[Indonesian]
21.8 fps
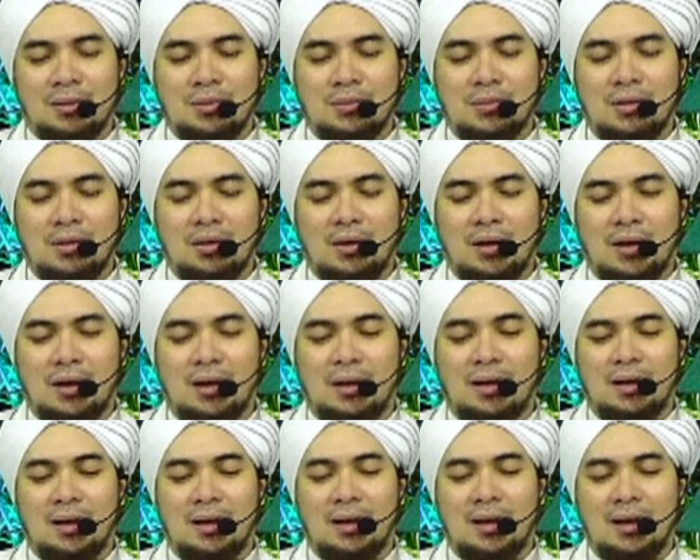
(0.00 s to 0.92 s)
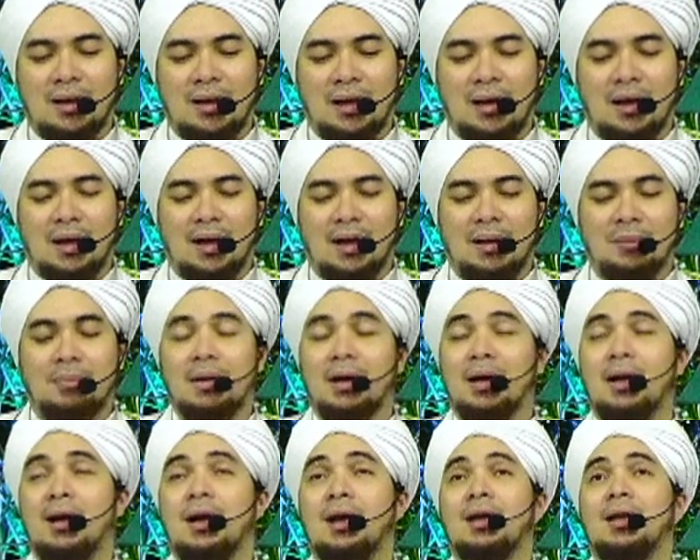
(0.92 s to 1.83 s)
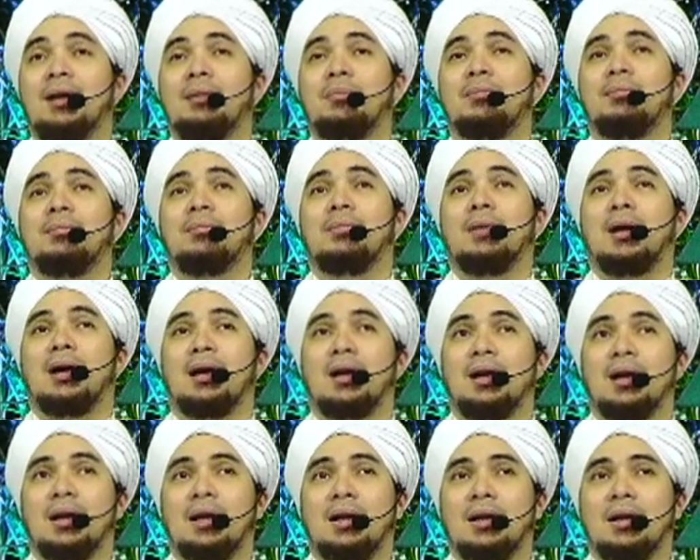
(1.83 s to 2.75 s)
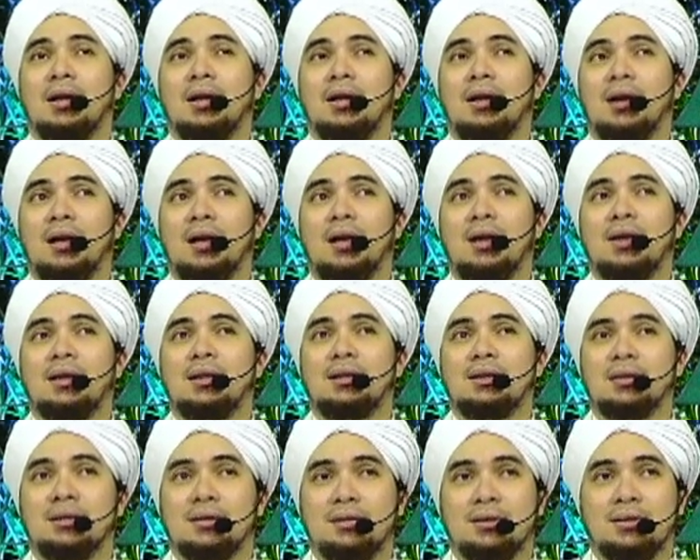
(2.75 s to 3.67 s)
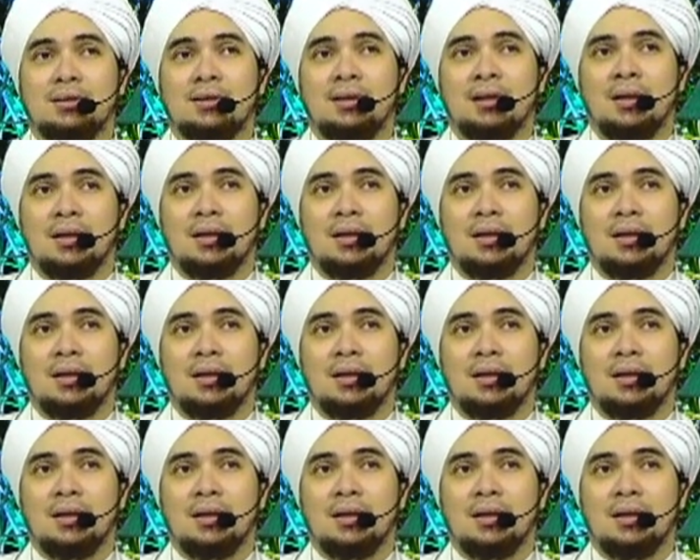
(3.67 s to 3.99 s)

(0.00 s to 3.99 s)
Rasulullah adalah al-amaim alal galanis.